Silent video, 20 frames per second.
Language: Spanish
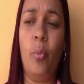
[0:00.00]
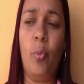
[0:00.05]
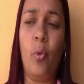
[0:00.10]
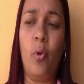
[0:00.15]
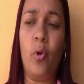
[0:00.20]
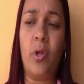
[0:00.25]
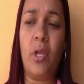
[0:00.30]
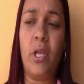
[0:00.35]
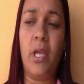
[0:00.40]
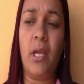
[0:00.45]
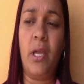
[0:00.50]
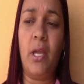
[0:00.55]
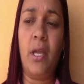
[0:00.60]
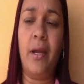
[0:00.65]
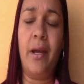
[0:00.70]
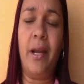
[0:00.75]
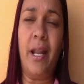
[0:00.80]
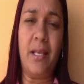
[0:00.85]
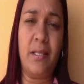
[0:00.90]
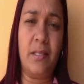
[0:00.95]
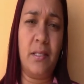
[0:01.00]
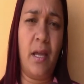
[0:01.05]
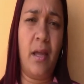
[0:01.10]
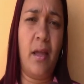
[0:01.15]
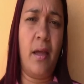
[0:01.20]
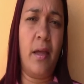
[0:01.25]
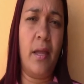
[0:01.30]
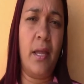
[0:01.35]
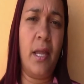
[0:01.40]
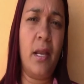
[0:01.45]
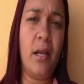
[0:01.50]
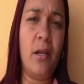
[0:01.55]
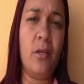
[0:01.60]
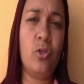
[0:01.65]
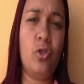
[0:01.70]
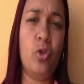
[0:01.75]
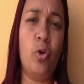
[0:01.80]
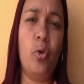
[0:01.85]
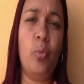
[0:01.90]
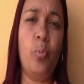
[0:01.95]
porque gracias a él
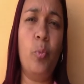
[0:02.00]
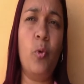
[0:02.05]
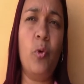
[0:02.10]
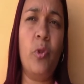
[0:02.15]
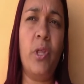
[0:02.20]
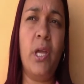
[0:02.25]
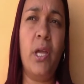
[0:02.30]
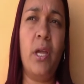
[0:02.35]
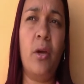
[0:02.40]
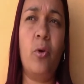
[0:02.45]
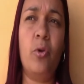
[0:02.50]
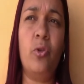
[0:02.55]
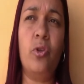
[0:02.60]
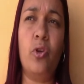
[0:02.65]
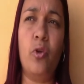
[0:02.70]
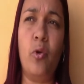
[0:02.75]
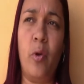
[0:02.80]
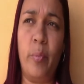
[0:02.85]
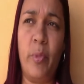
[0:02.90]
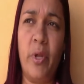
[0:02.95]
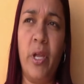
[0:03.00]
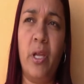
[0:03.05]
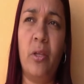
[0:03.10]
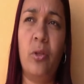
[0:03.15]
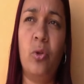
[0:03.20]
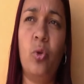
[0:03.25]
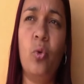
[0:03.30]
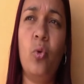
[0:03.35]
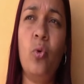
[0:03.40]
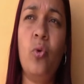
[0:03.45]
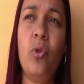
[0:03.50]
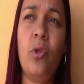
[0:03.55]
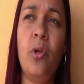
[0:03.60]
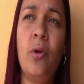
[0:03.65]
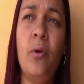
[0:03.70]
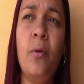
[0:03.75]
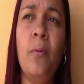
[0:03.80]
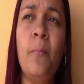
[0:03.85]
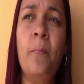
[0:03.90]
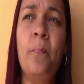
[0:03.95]
yo pude continuar mis
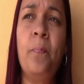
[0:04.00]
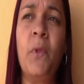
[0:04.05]
estudios.